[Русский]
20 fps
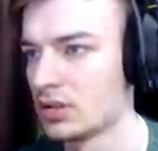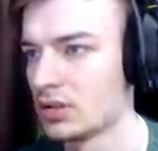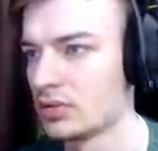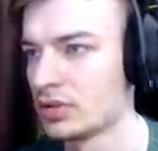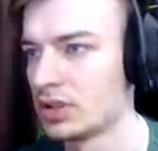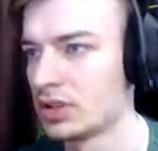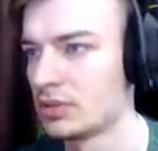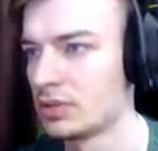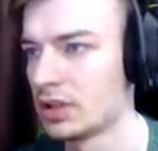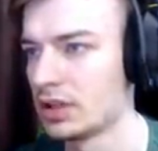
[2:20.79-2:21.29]

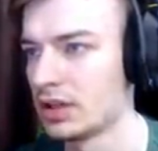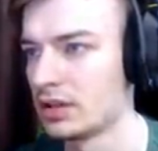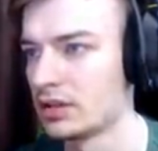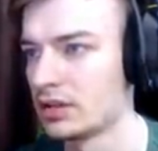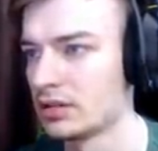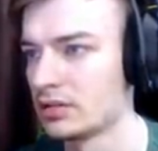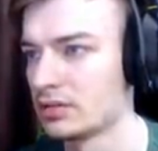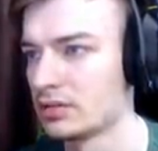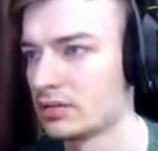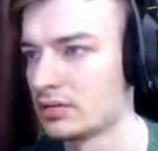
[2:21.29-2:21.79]
Вот именно
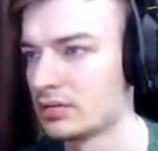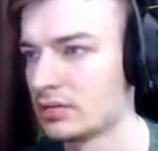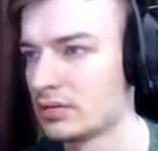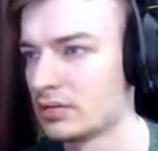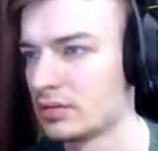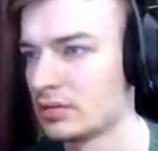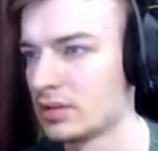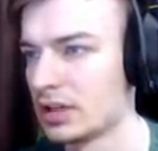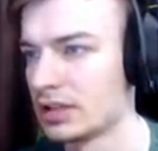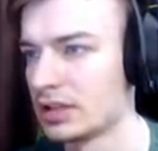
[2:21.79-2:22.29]

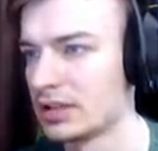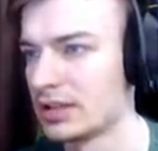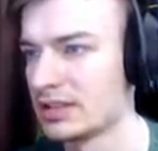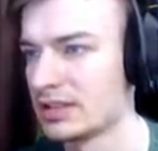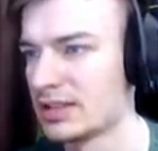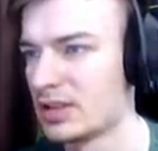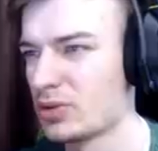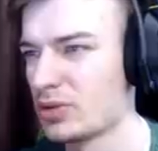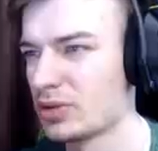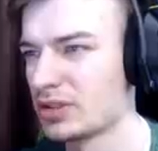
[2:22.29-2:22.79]
она
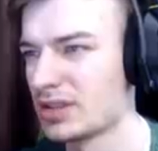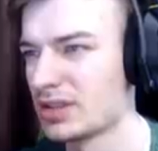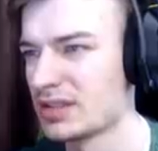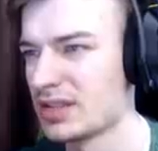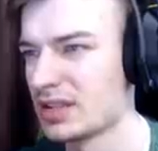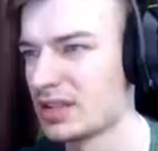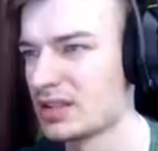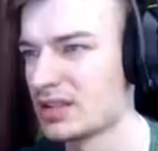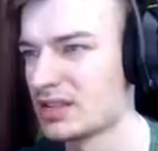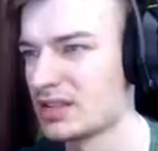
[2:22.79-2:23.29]
с какой-то,
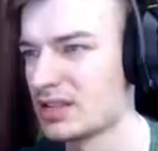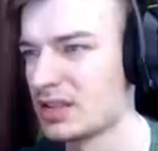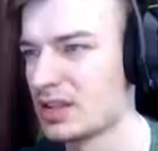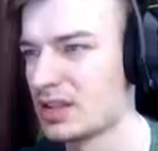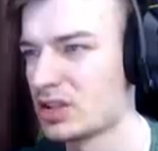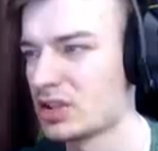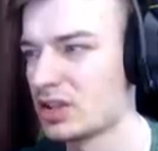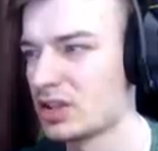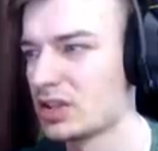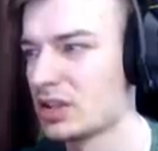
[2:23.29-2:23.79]
знаете,
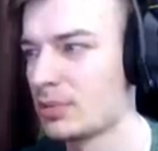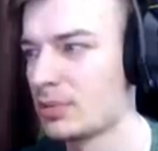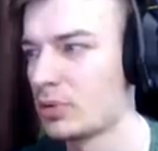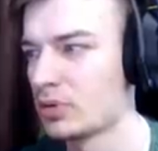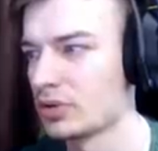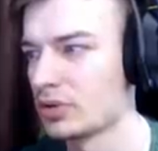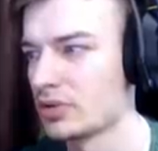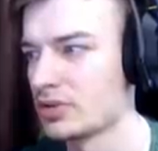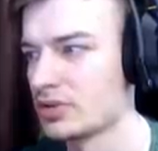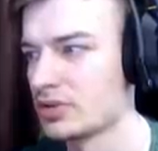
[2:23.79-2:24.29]
задержкой и
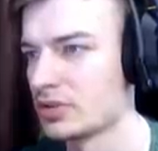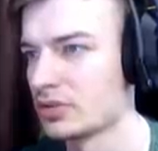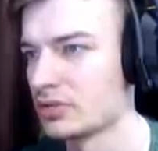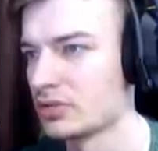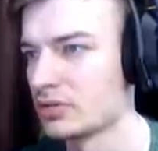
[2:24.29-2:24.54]
топорностью.